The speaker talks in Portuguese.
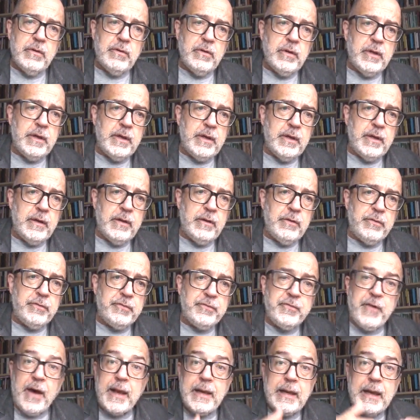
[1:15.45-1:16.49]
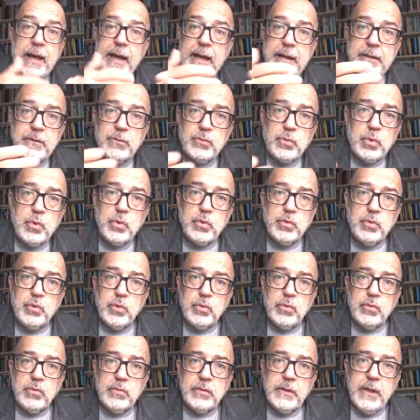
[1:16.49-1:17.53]
é, falar
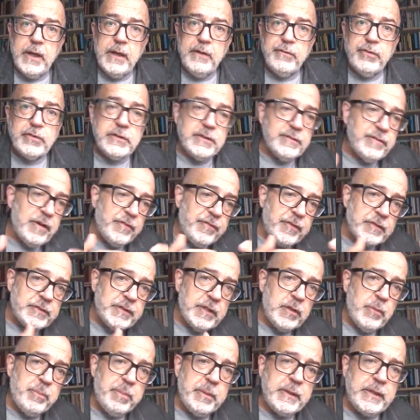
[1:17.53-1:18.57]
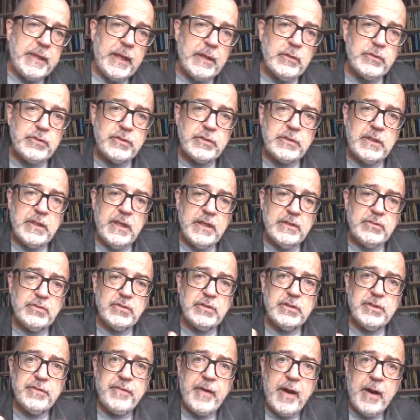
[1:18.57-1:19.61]
tudo. Né? Você vai fazendo pequenos
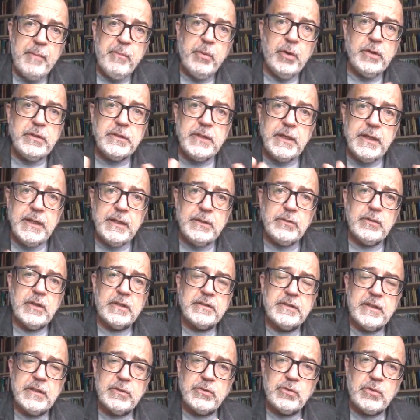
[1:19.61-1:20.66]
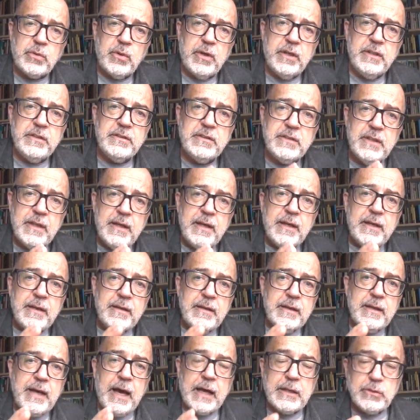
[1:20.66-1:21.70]
textos e vai abordando as questões
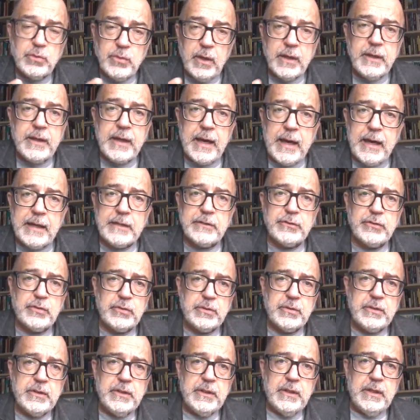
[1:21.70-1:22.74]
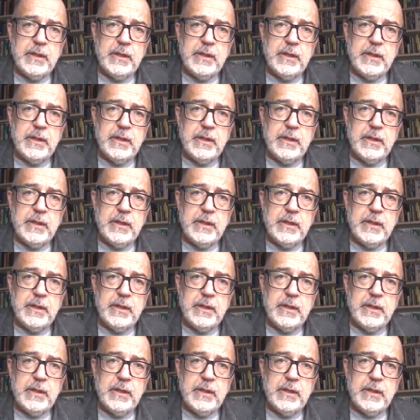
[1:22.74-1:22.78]
caso a caso.